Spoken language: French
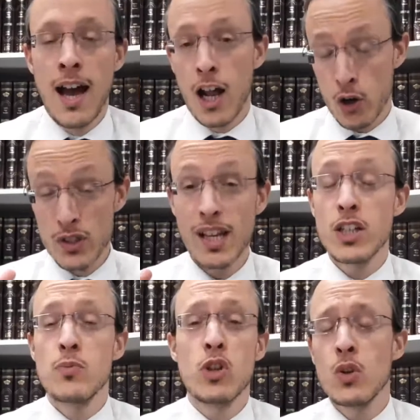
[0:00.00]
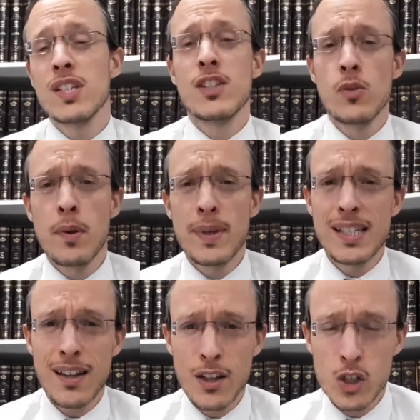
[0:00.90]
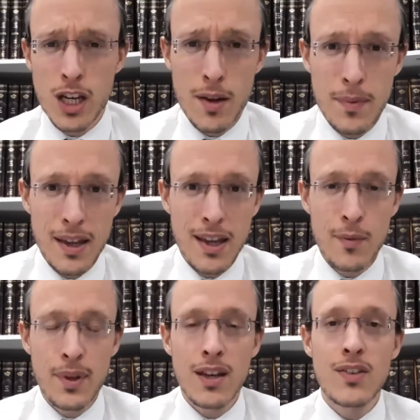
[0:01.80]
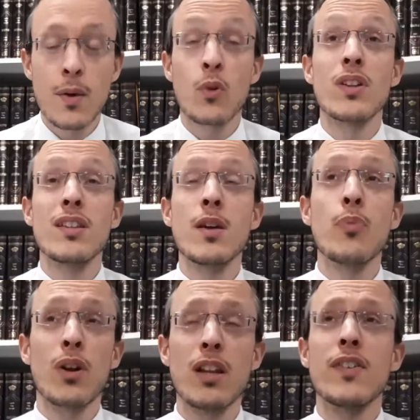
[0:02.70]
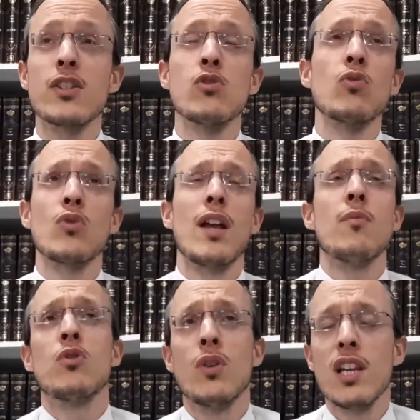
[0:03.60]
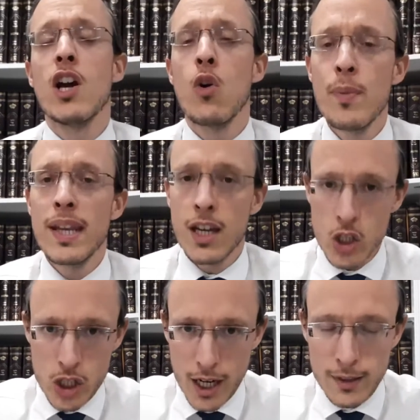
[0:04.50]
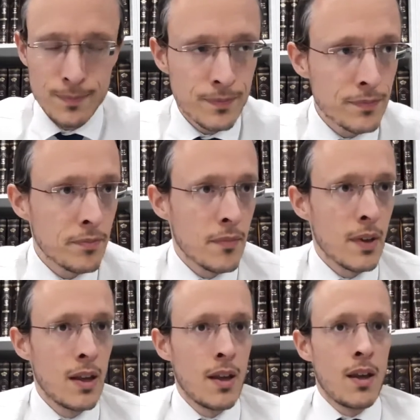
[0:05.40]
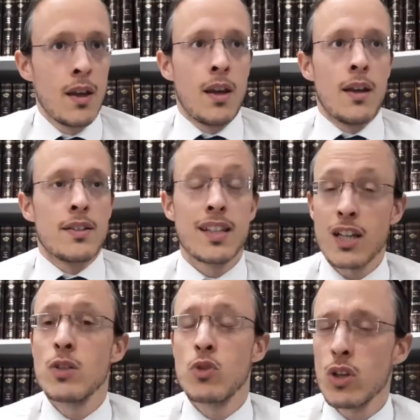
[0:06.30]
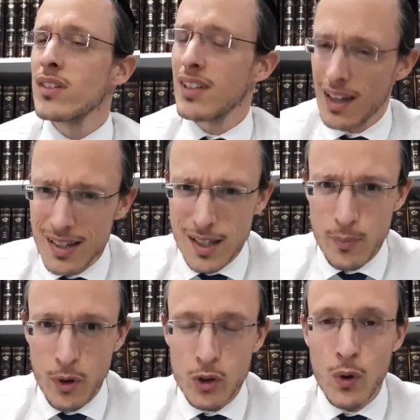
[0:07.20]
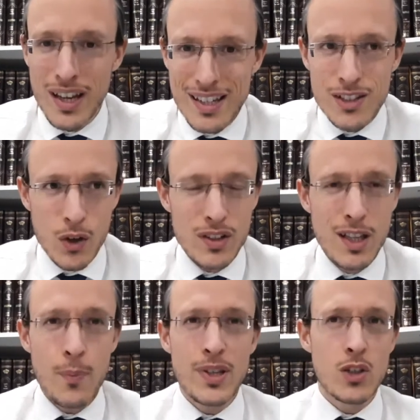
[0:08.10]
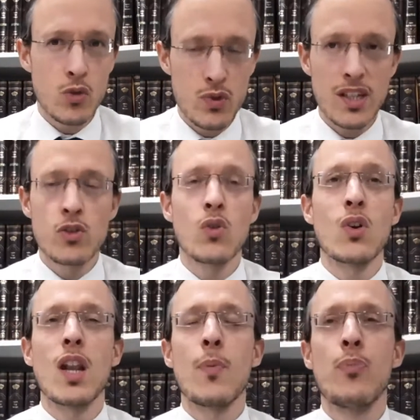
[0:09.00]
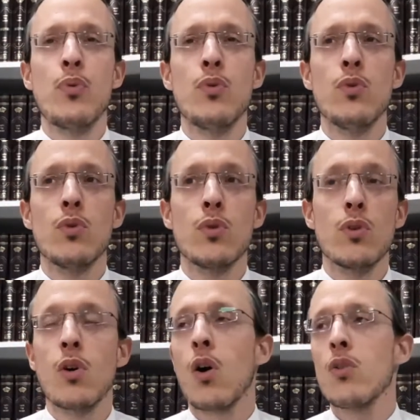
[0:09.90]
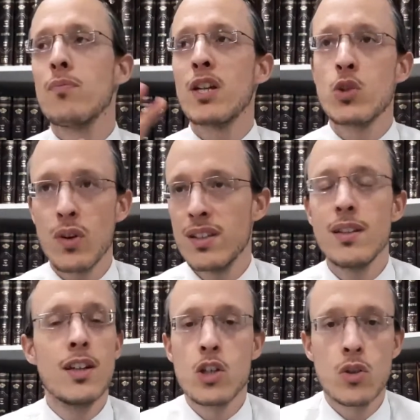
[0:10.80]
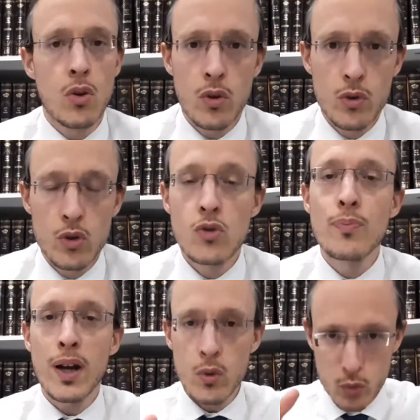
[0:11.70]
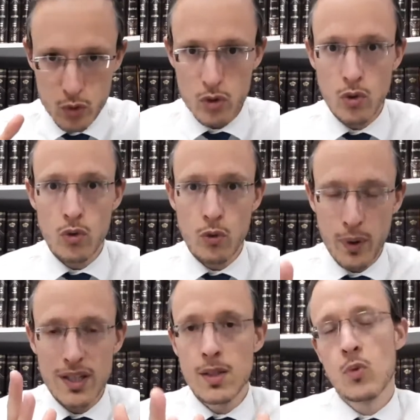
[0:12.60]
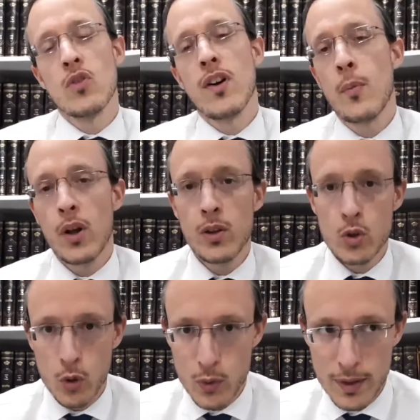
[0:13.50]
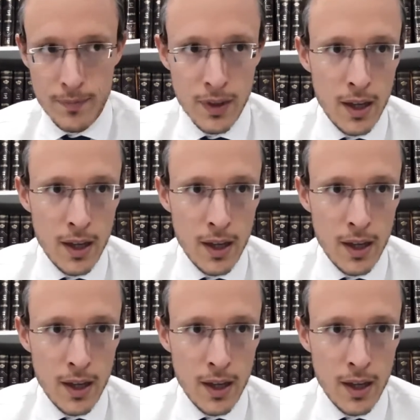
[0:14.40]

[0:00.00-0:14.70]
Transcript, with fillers: Alors le Zerachimshon de cette semaine, Bezrat Hashem, est bien évidemment dédié pour l'élévation de l'âme de Eliaou Ben Aïcha. Zerachimshon très important, extraordinaire, parce que je vous assure que la plus grande majorité des gens ne sont pas conscients du principe qu'on va aborder aujourd'hui.